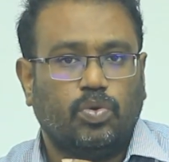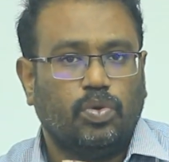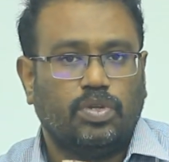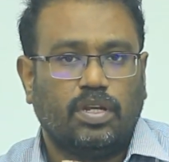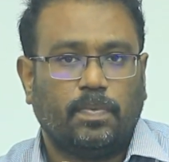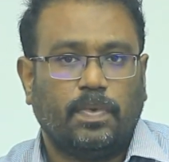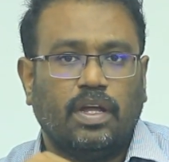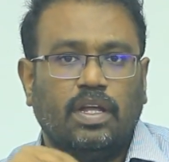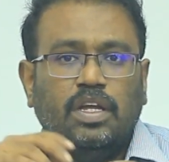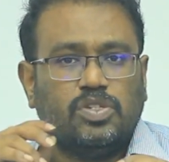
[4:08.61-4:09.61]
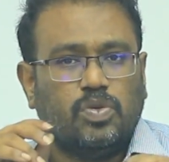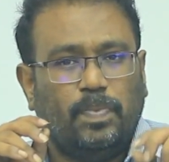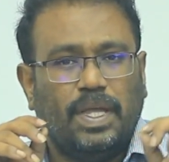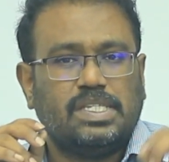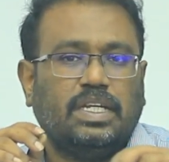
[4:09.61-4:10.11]
கொடுத்துட்ருப்பாங்க ஸோ
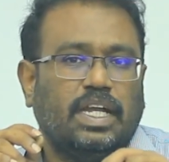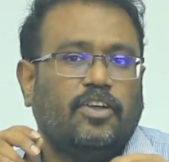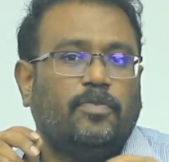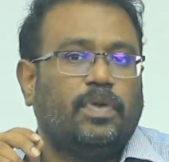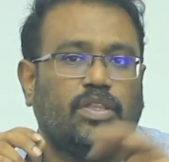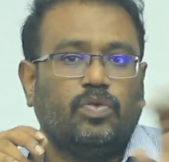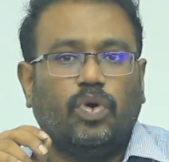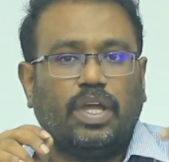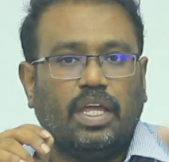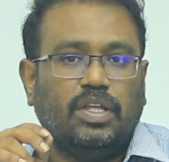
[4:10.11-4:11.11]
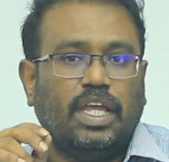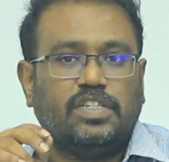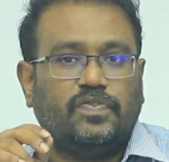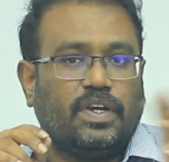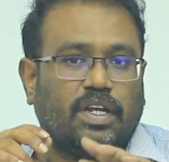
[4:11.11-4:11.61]
பேசிக் டேட் ஆஃப் பர்த் ஓகே அது
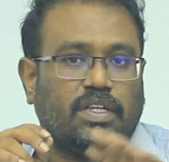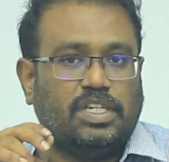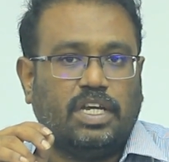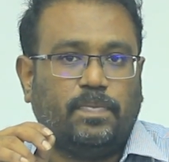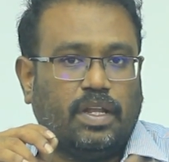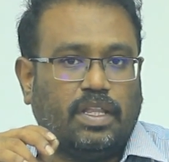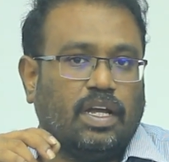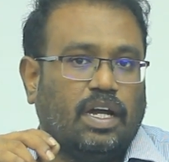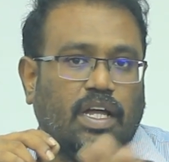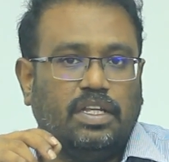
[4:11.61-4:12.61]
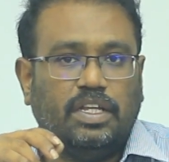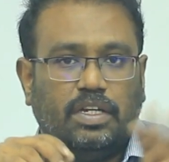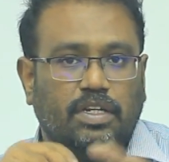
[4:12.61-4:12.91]
ஏஜ் ஃபேக்டர் செக் பண்ணுறதுக்காக அது